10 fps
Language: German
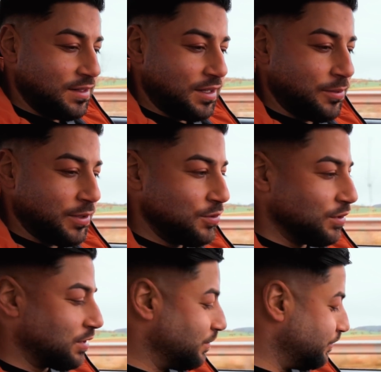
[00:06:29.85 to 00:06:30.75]
Aber
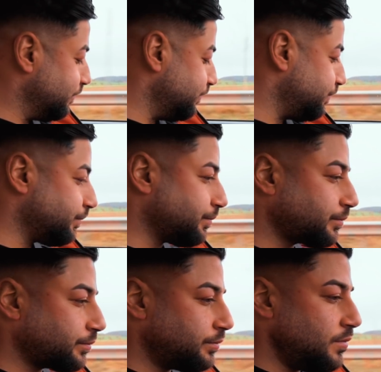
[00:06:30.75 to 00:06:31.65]
gut.
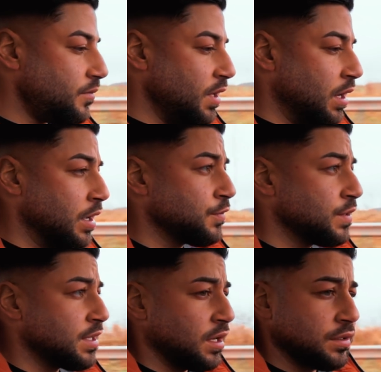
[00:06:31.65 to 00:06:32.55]
Ja, ich
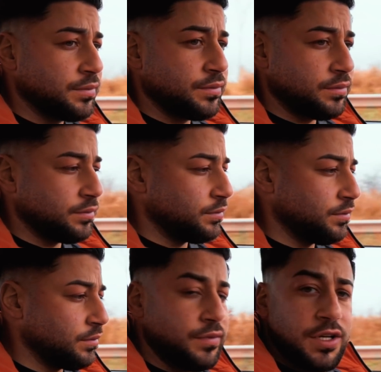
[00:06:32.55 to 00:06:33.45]
würde sagen,
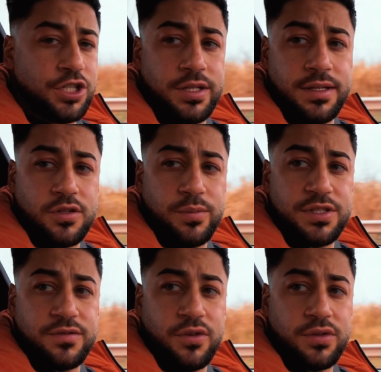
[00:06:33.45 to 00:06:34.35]
wir chillen jetzt so ein
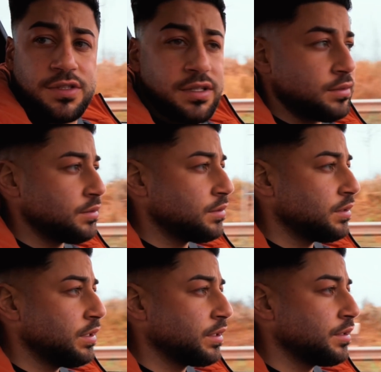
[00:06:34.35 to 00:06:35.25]
bisschen vor uns hin,
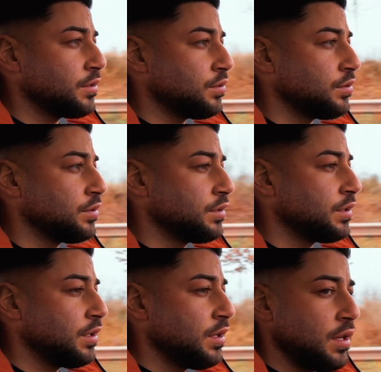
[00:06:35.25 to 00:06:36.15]
Erik. Und
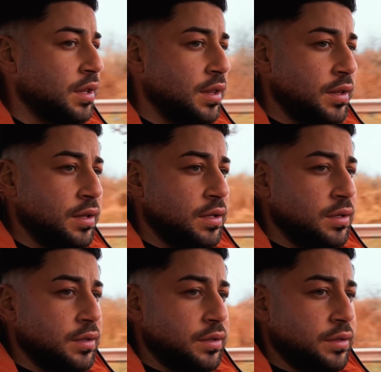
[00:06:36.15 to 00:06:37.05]

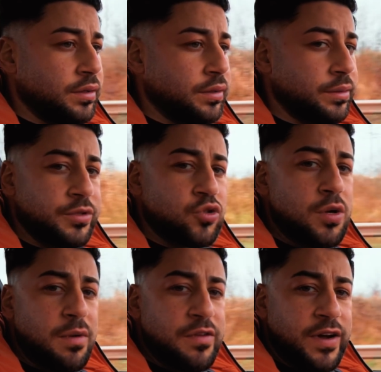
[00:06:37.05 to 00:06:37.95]
äh, ich
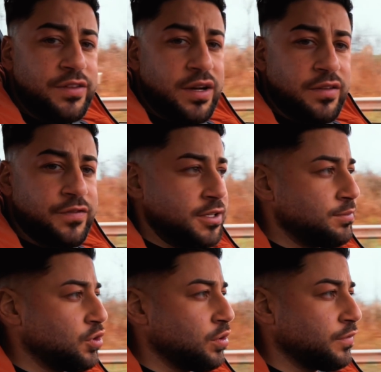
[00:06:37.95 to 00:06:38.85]
gucke mal, wie weit wir da
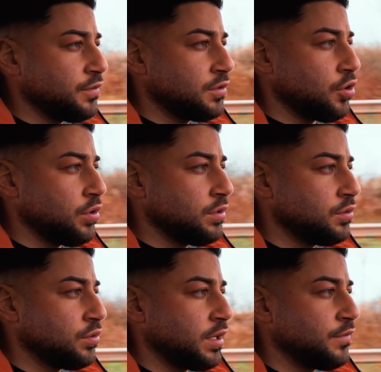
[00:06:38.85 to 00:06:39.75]
filmen dürfen
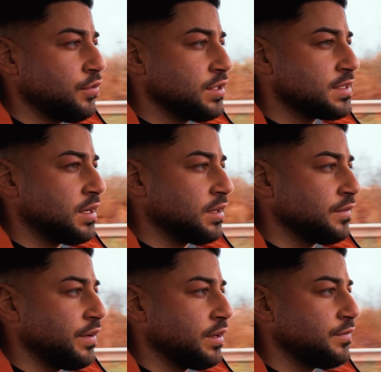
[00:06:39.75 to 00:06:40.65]
können. Und dann würde ich
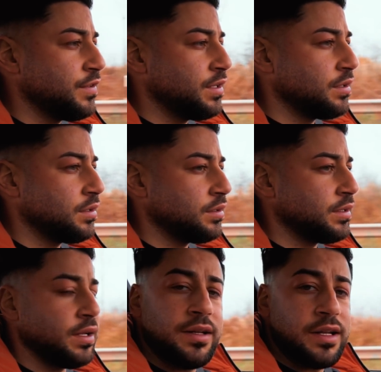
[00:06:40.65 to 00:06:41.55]
sagen, werden wir
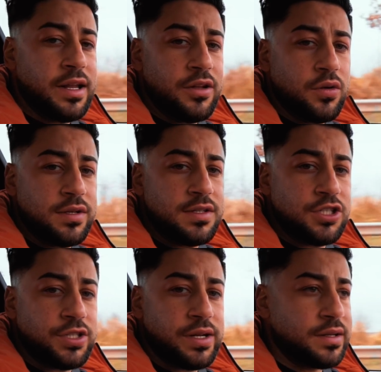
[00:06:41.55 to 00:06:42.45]
in den E90
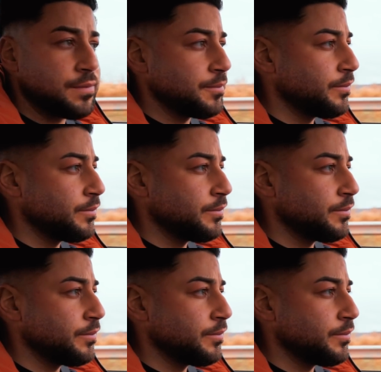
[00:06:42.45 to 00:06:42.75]
steigen.